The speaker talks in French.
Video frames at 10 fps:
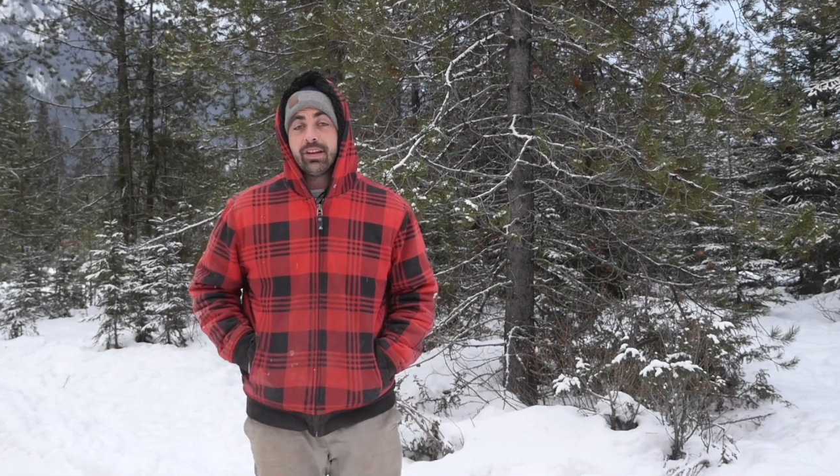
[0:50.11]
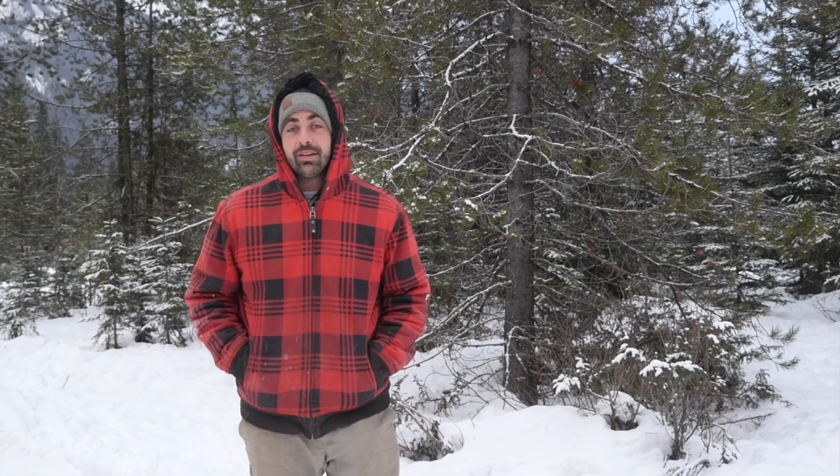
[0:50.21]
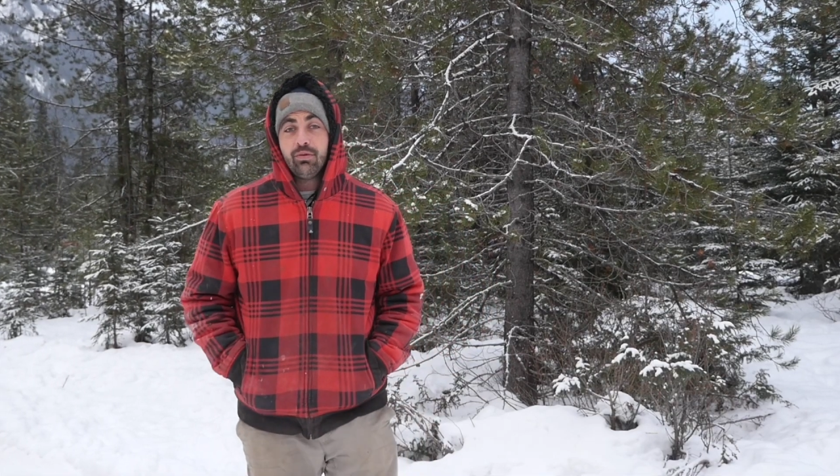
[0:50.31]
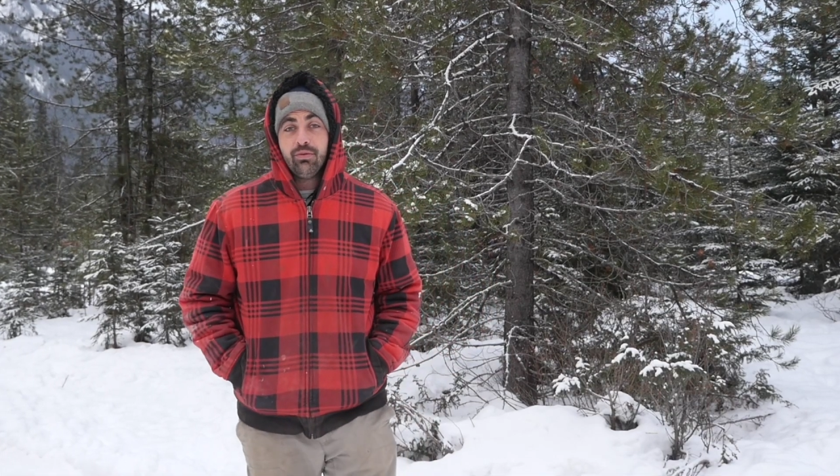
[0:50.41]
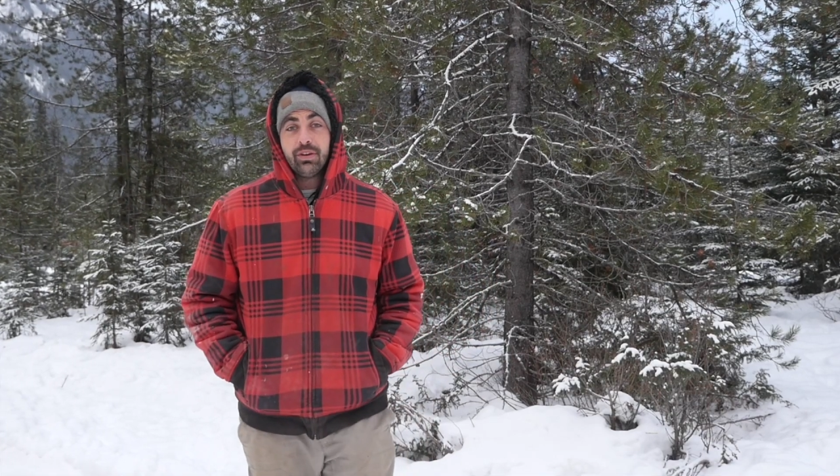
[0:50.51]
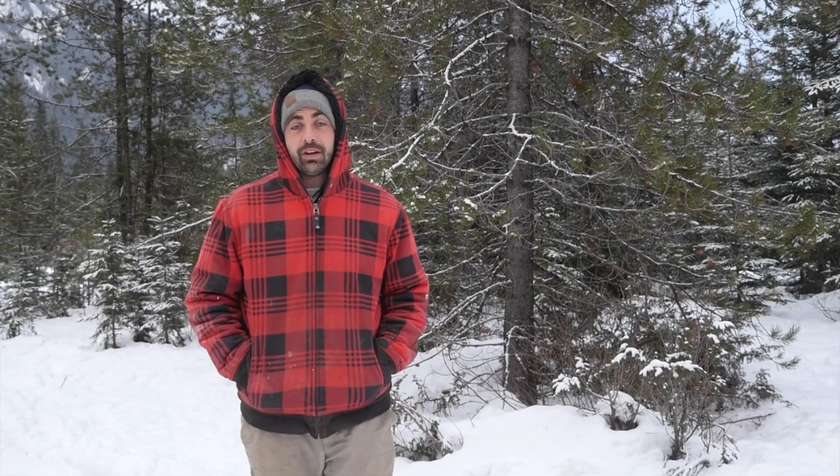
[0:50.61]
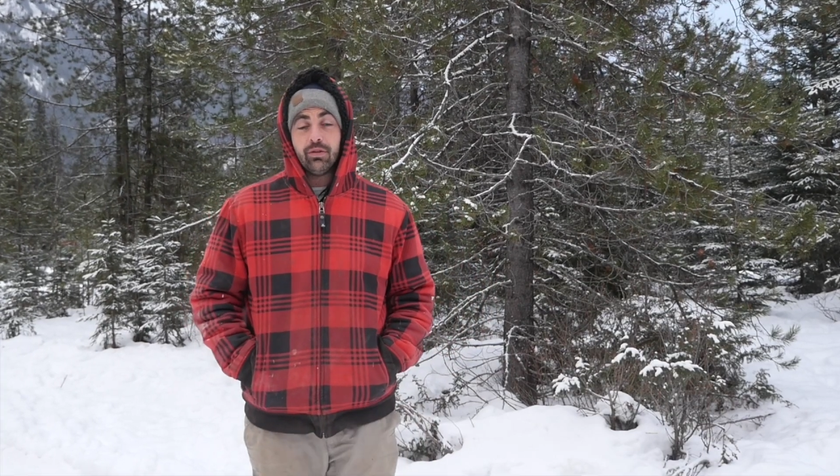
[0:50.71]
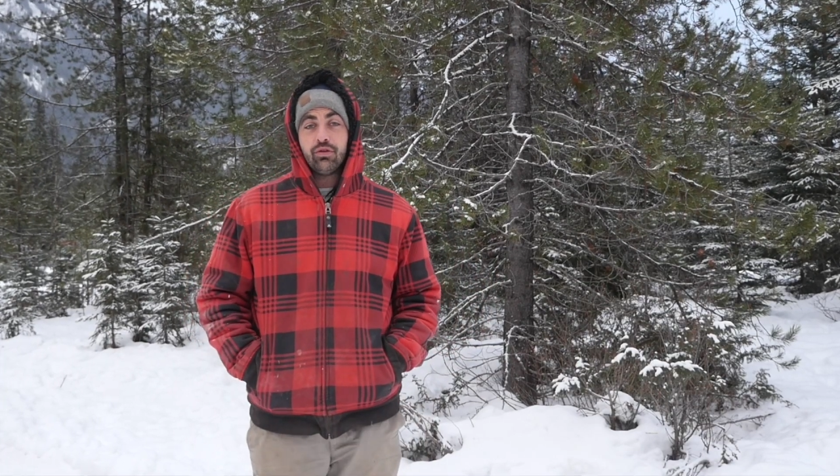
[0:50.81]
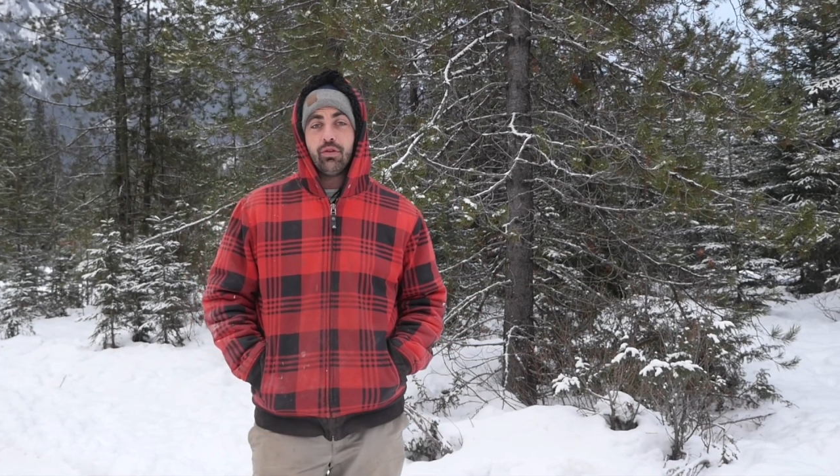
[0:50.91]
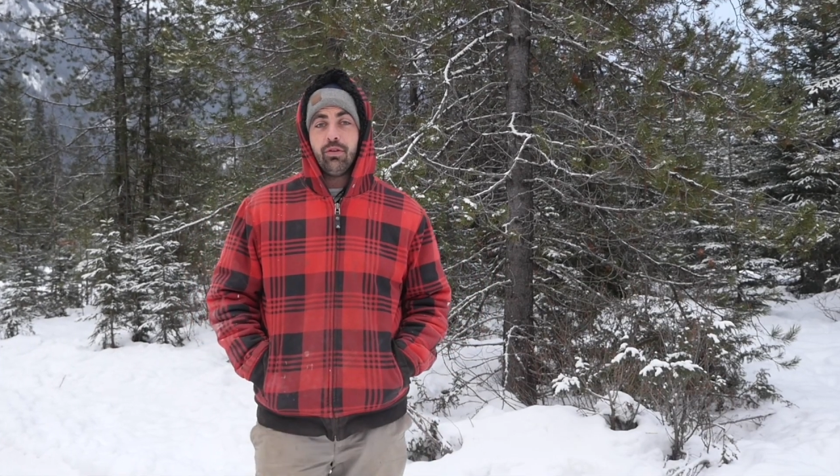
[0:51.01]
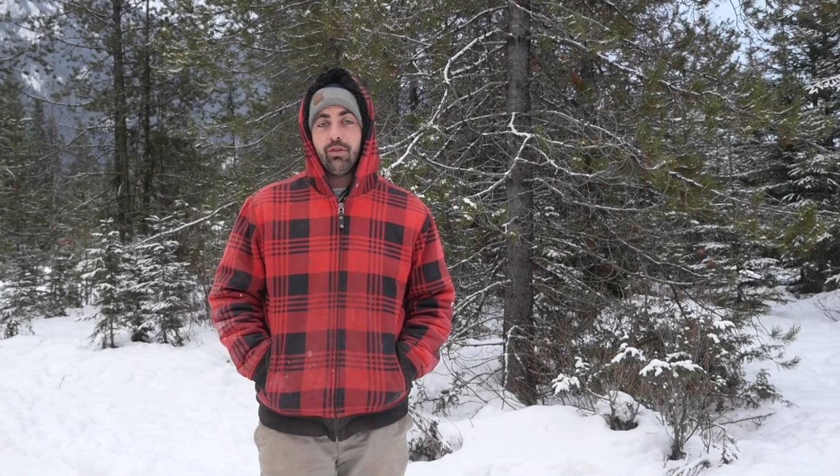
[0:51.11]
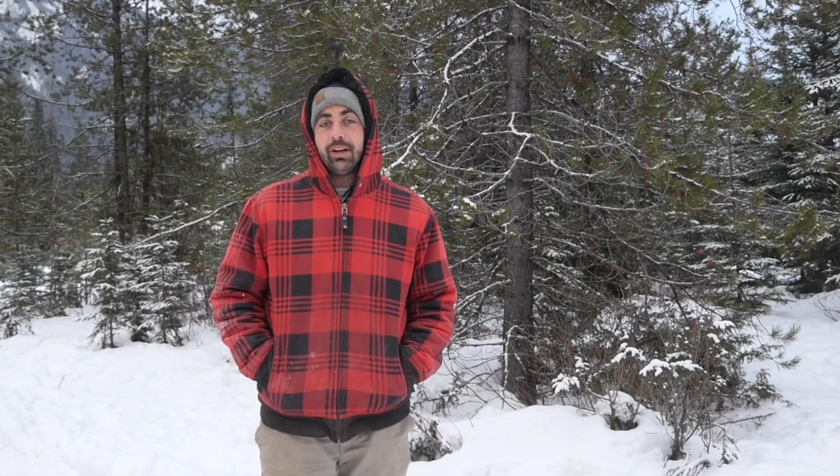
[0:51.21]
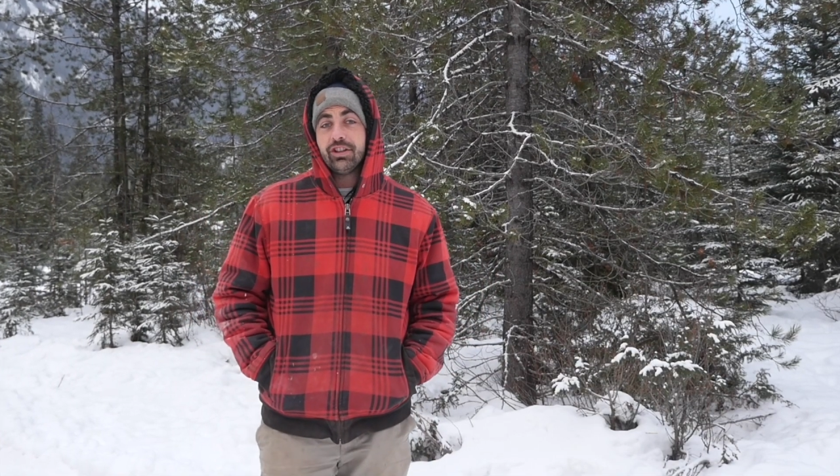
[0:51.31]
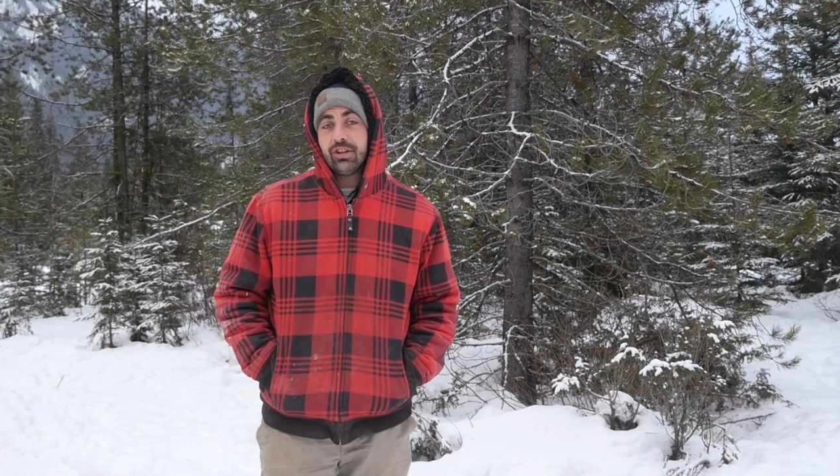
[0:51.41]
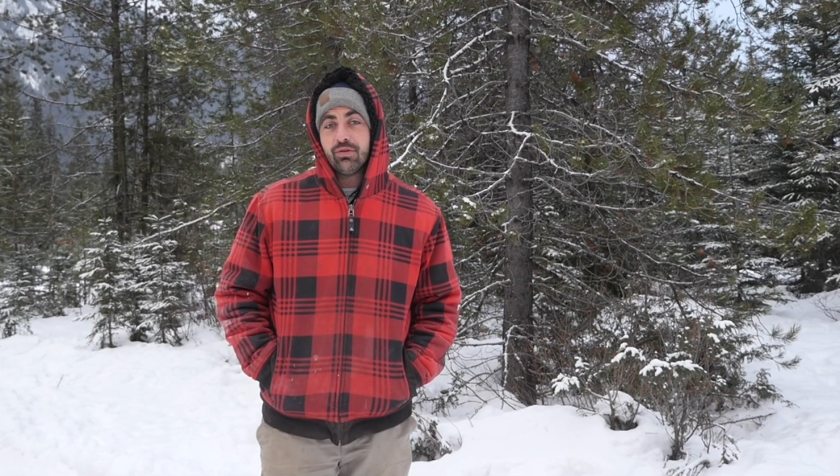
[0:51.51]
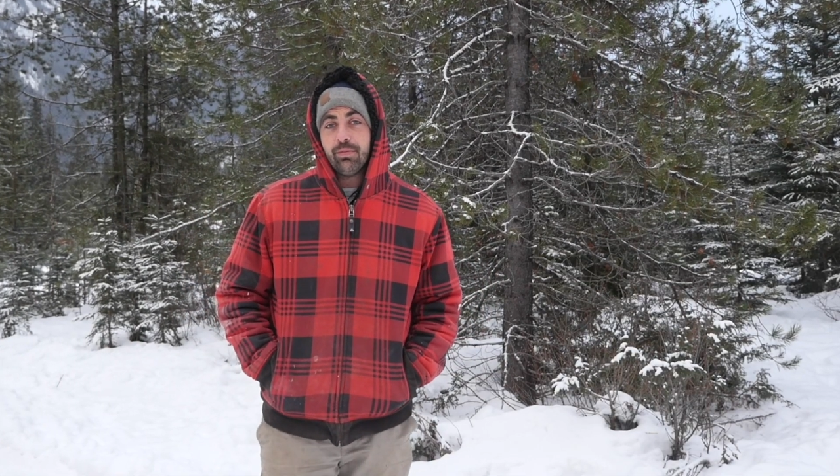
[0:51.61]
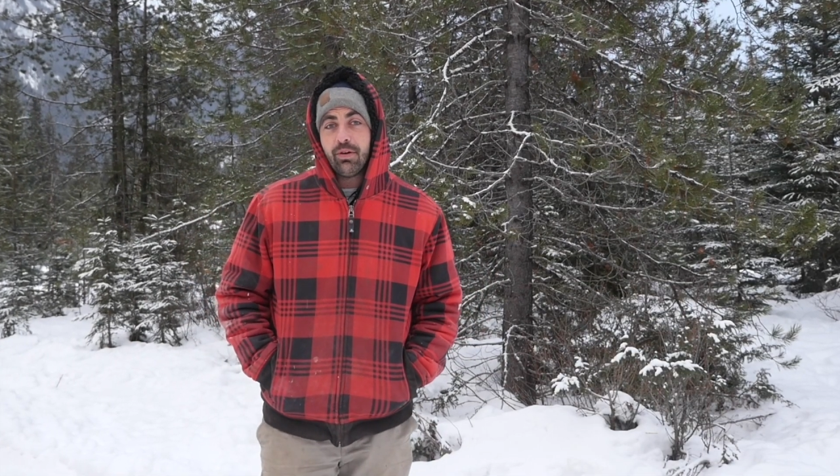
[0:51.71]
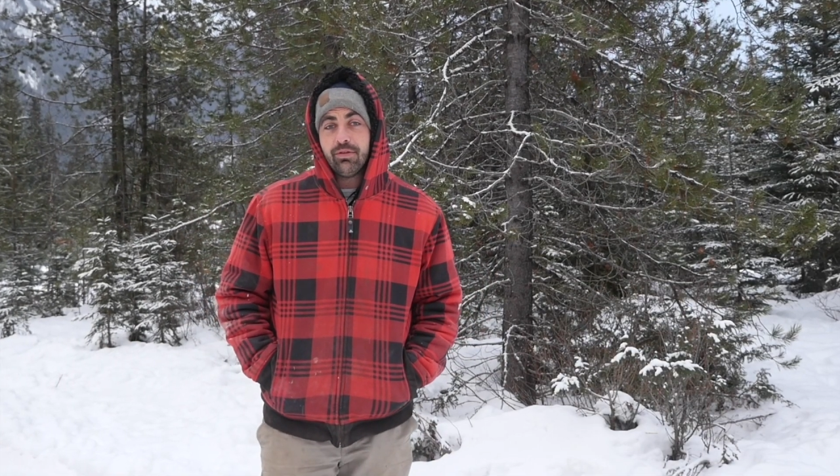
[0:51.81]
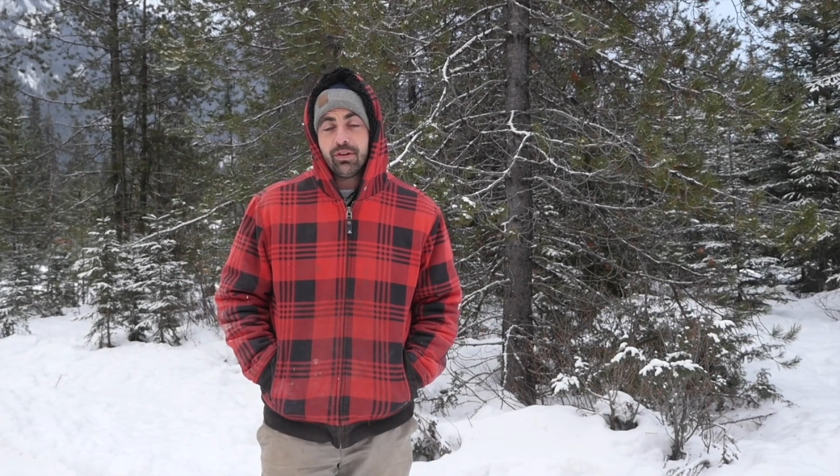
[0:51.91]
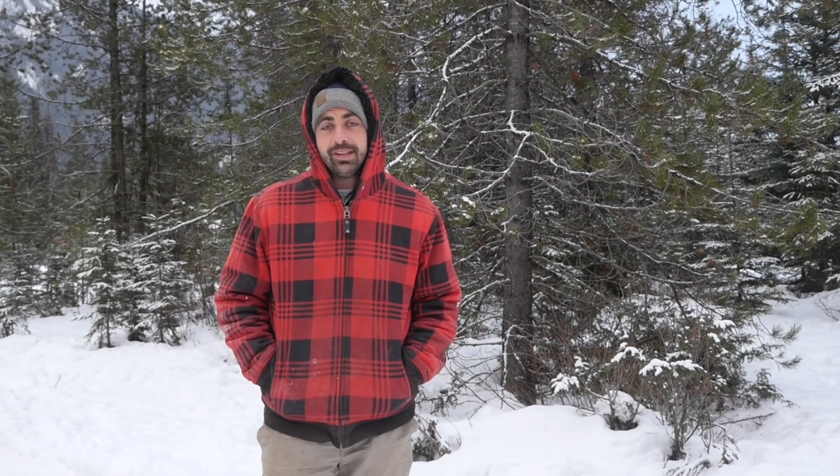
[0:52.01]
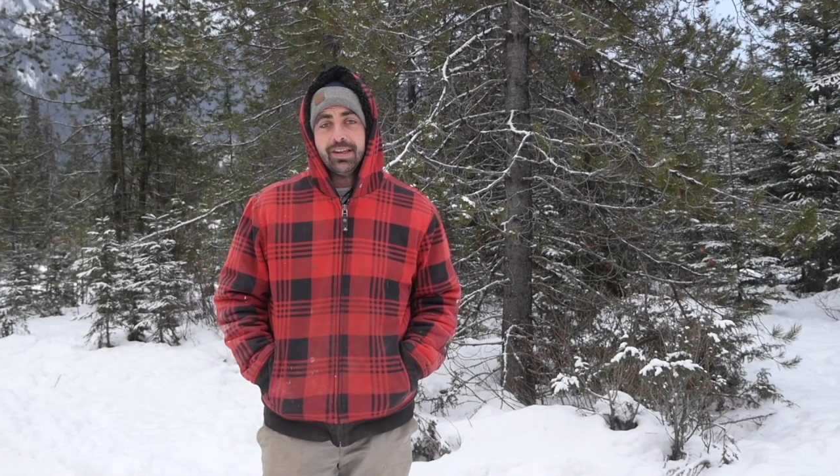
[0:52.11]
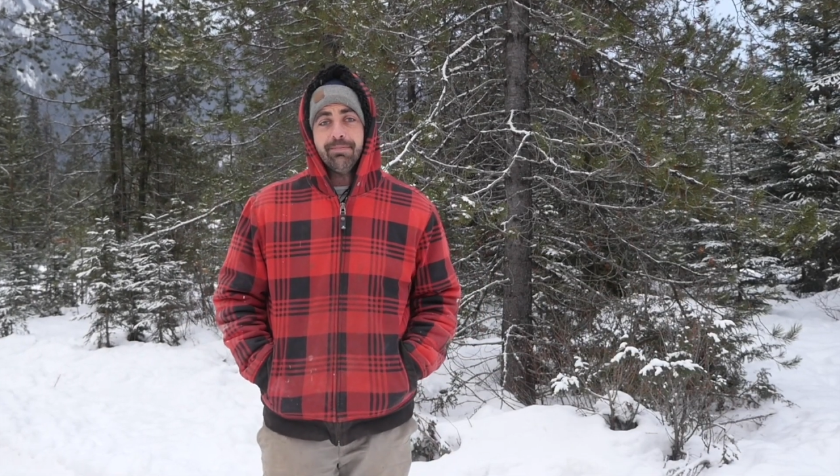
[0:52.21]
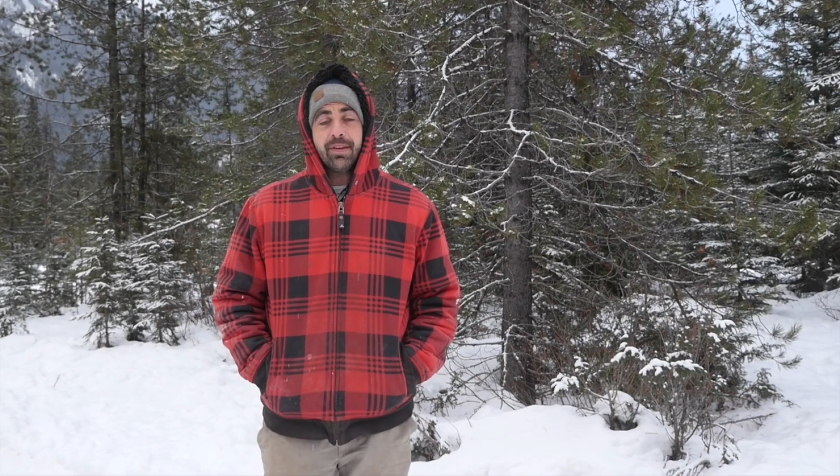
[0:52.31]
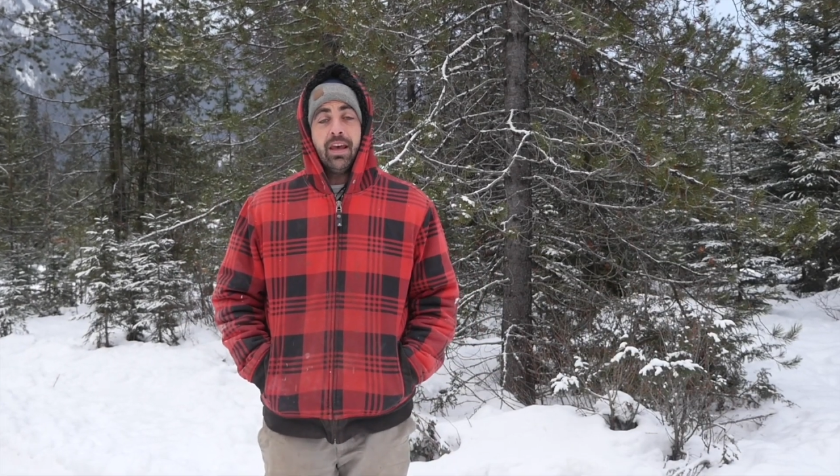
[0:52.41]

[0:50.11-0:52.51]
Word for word: à découvrir sur euh, la chaîne The Prof d'Orty.